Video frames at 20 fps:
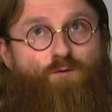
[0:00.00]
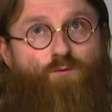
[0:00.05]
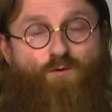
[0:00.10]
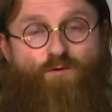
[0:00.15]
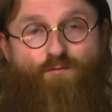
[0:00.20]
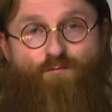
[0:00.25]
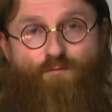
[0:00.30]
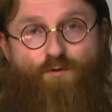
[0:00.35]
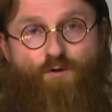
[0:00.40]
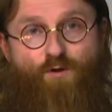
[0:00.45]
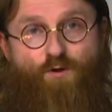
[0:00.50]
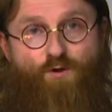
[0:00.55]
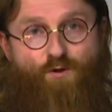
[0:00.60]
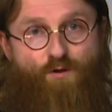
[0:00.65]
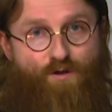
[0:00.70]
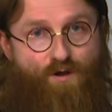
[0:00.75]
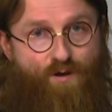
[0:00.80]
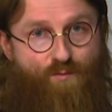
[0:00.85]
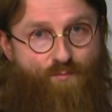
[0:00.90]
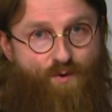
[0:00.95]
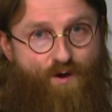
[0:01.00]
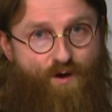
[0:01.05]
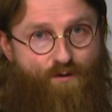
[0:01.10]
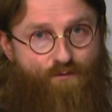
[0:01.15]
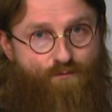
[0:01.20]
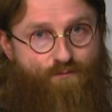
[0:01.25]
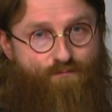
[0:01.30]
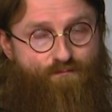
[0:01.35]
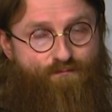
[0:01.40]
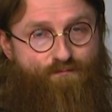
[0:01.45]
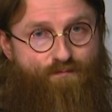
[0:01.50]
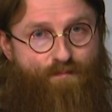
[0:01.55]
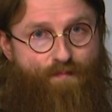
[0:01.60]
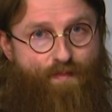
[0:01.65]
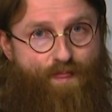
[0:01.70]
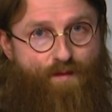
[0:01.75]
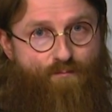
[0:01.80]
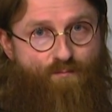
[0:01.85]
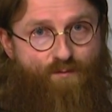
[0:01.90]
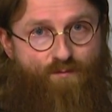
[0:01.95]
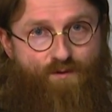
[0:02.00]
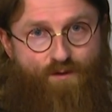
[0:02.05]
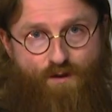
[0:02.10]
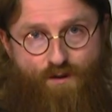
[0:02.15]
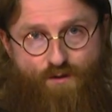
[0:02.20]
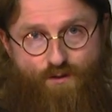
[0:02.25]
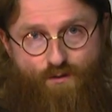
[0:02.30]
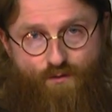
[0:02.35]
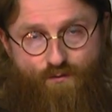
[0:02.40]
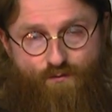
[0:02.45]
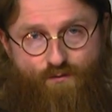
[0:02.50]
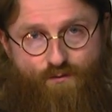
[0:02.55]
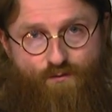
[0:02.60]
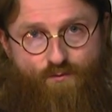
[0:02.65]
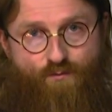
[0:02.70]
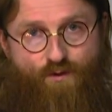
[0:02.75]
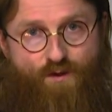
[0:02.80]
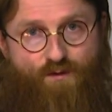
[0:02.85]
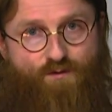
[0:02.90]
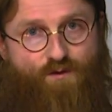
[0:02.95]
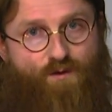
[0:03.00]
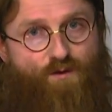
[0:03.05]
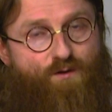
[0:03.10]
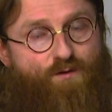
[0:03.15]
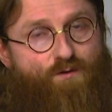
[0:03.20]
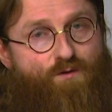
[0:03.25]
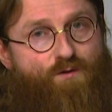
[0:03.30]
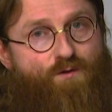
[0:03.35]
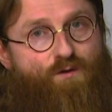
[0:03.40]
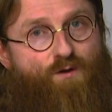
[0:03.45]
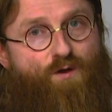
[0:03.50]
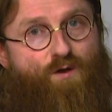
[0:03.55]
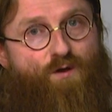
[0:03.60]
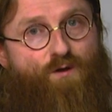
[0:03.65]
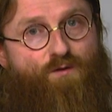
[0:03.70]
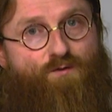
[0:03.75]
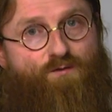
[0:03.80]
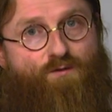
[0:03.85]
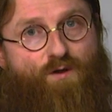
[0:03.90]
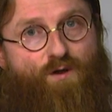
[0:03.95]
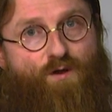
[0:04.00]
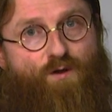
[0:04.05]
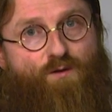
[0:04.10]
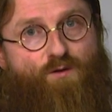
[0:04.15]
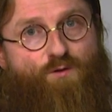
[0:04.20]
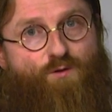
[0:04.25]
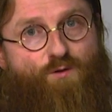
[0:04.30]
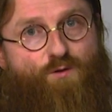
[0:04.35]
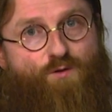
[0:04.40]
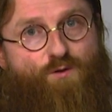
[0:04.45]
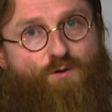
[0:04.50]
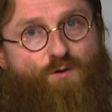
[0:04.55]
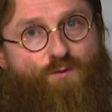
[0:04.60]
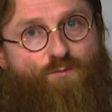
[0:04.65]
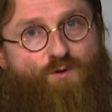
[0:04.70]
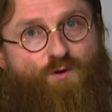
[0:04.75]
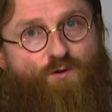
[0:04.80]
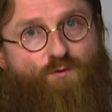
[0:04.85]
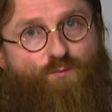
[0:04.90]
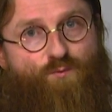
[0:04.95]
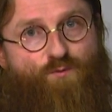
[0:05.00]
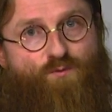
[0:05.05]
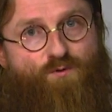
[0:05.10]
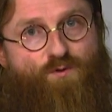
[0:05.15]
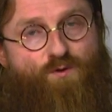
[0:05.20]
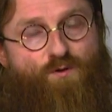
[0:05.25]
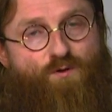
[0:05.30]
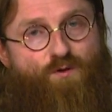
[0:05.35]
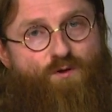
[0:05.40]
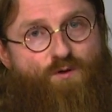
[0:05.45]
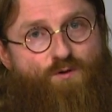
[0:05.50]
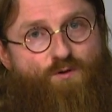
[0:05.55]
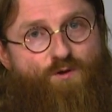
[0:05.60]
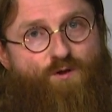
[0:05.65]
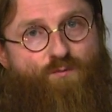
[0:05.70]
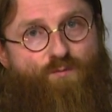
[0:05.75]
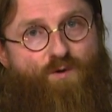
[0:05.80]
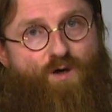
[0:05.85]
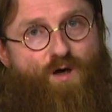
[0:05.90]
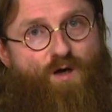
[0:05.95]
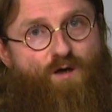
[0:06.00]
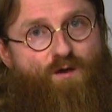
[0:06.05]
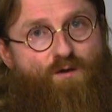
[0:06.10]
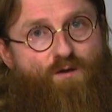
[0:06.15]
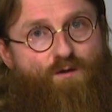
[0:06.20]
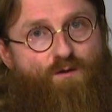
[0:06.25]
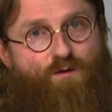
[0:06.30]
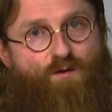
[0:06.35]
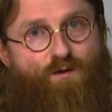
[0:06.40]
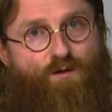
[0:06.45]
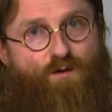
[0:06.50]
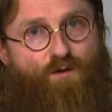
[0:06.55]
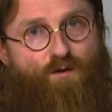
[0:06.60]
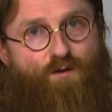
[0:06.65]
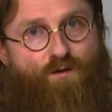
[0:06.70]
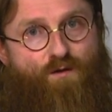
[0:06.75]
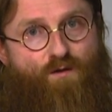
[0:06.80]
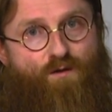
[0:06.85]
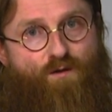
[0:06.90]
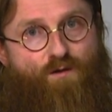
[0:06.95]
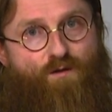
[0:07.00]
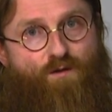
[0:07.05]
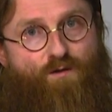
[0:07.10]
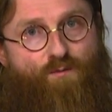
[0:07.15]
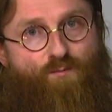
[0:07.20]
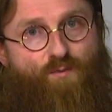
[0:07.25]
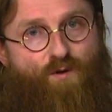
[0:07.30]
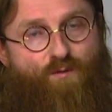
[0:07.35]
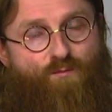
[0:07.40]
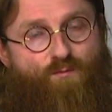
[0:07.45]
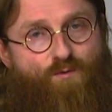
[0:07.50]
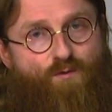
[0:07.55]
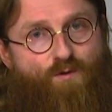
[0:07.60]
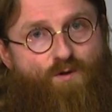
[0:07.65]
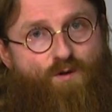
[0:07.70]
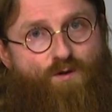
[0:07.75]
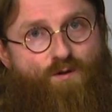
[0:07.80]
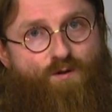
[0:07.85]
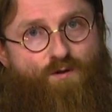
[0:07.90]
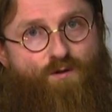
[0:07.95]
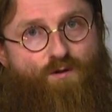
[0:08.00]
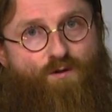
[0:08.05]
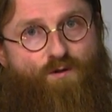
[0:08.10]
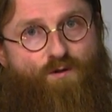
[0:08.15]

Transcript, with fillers: który wije się na palu. Pamiętacie tą sytuację, kiedy Izraelici szli przez pustynię i szemrali i Pan Bóg